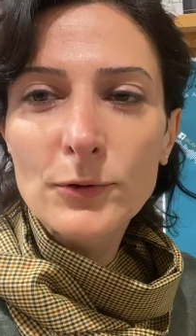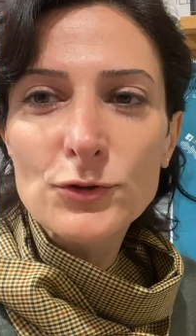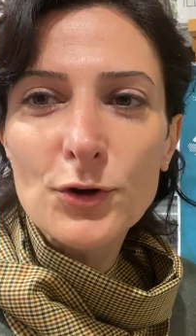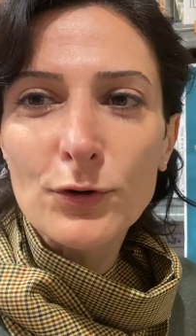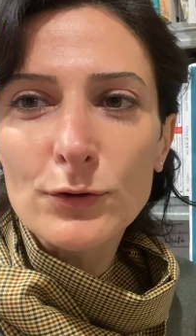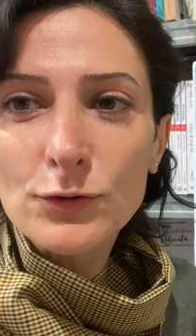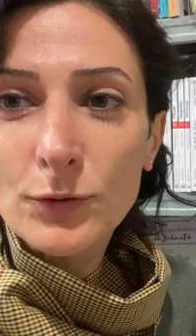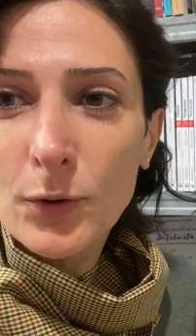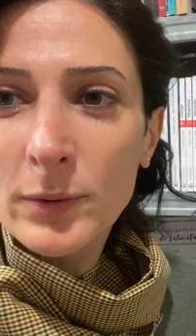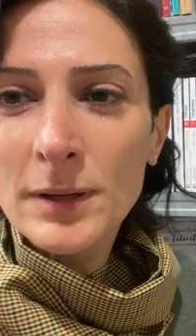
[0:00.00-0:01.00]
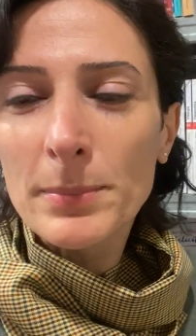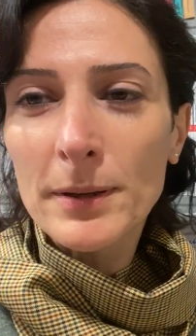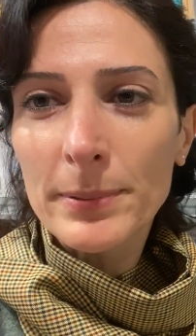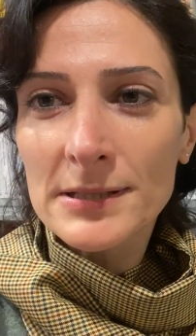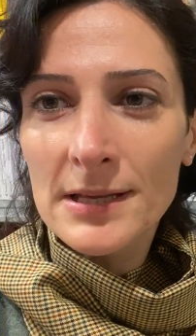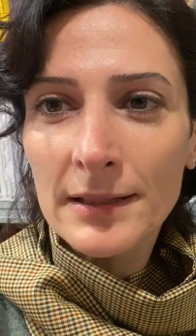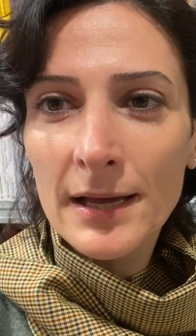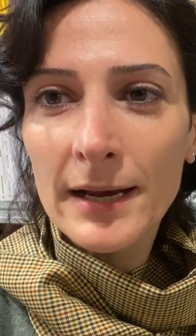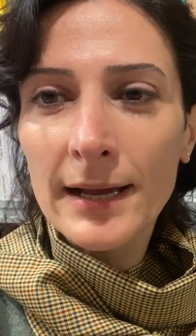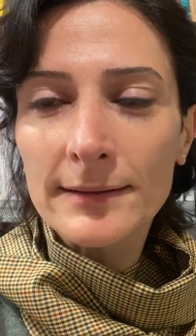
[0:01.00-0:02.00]
Buongiorno, sono qui per
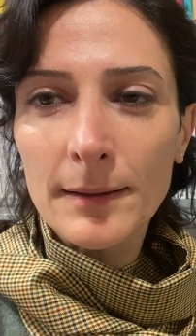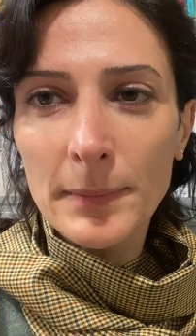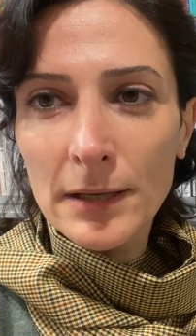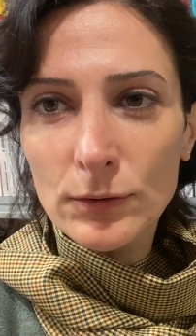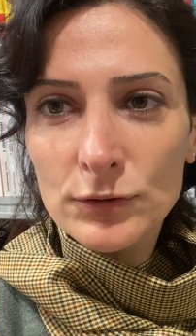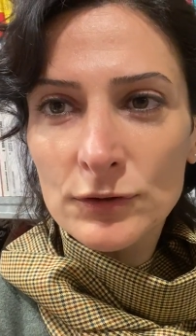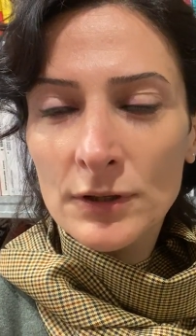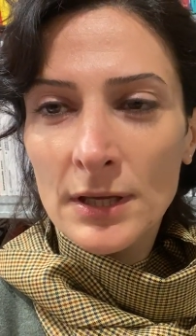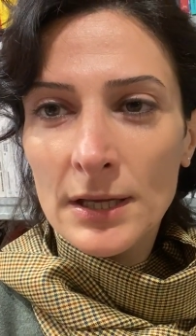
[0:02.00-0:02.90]
presentare Catamelos,